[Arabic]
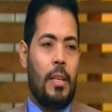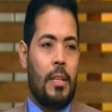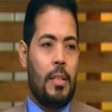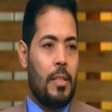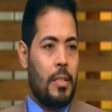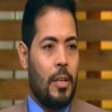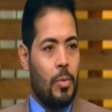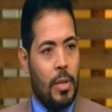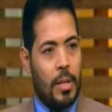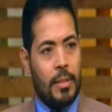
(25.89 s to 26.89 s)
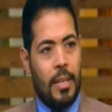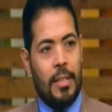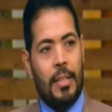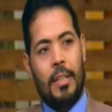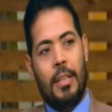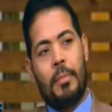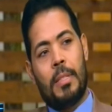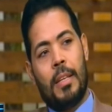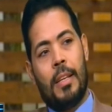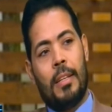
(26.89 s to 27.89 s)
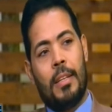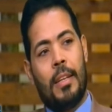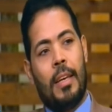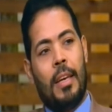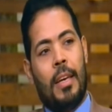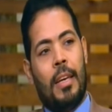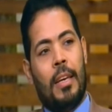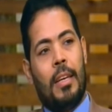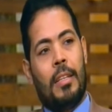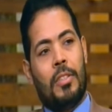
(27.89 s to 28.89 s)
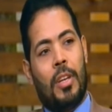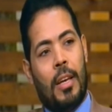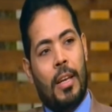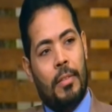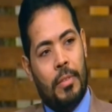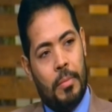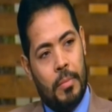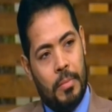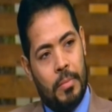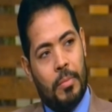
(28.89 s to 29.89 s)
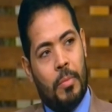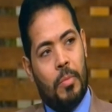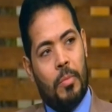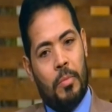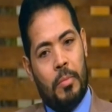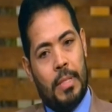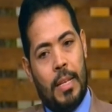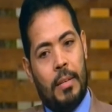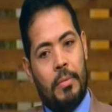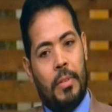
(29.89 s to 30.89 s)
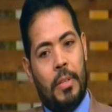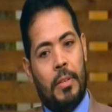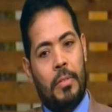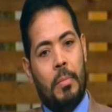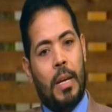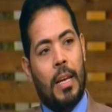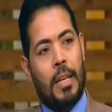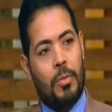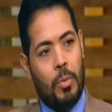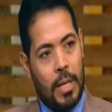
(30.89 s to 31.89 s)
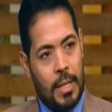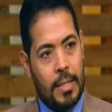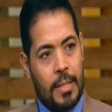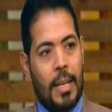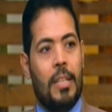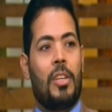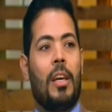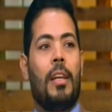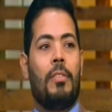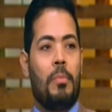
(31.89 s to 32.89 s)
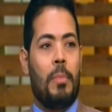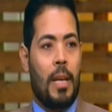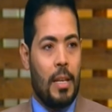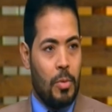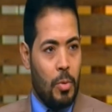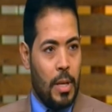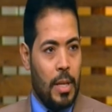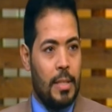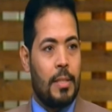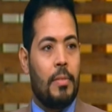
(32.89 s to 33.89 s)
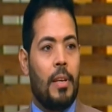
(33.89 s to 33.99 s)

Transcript: آه، صالونات يعني هي مثلا آه، شغاله في مثلا في في مكان كويس انا آه. شغال في مكان كويس